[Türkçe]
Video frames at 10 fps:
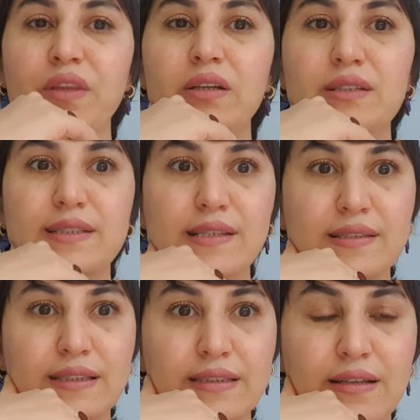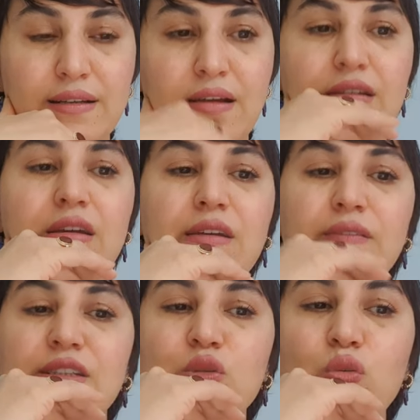hırsızlıklara
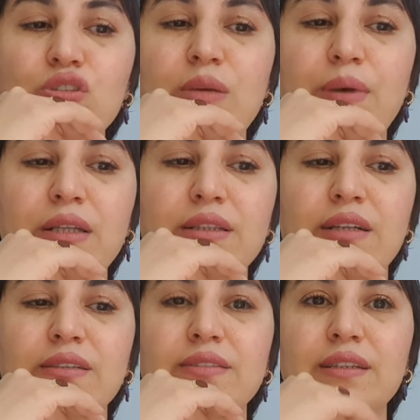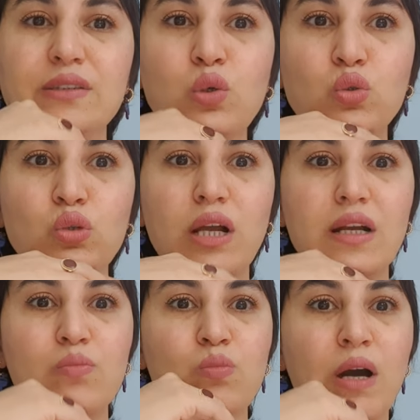ve son zamanlarda dedikodular
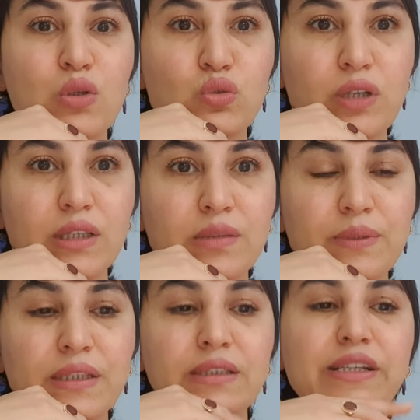maruz kalabilir.